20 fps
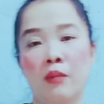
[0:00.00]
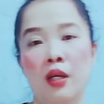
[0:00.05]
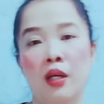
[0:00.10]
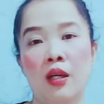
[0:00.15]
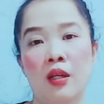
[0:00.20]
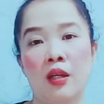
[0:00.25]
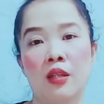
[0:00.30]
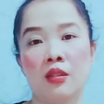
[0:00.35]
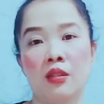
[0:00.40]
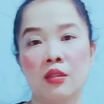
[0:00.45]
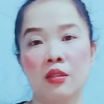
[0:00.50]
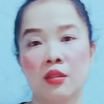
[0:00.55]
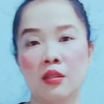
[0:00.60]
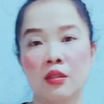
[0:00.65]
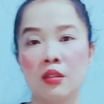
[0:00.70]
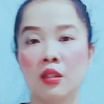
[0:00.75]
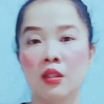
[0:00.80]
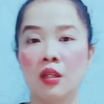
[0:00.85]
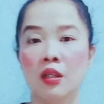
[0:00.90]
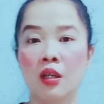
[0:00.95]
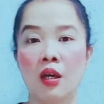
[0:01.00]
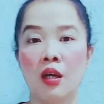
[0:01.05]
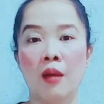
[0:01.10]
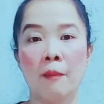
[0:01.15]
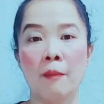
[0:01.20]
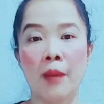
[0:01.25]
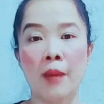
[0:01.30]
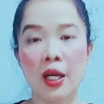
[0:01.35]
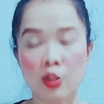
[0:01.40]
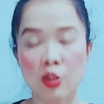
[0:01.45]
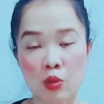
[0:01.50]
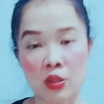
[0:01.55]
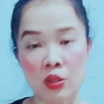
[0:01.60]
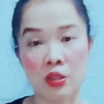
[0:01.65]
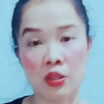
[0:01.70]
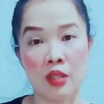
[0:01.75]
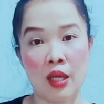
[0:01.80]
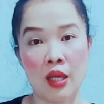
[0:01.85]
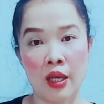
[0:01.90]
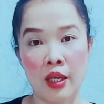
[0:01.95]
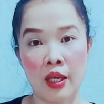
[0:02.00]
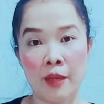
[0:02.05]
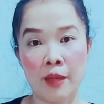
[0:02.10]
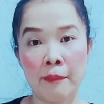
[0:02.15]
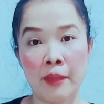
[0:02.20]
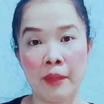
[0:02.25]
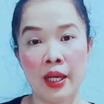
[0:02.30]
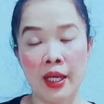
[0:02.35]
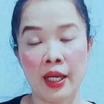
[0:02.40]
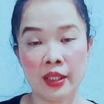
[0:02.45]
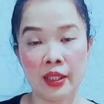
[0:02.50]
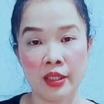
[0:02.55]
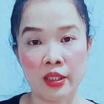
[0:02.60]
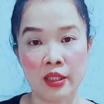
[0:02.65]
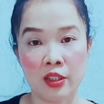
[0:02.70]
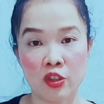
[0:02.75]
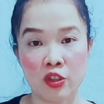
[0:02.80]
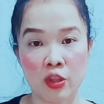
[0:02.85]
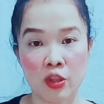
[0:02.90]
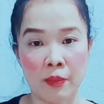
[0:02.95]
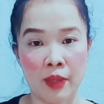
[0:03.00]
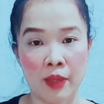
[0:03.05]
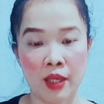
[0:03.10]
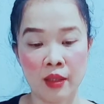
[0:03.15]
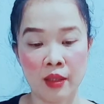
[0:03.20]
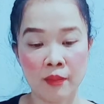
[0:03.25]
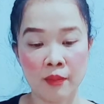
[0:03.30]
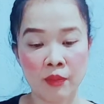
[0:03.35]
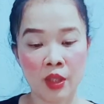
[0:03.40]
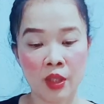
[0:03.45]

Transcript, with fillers: makapasok sa embahada ng Japan.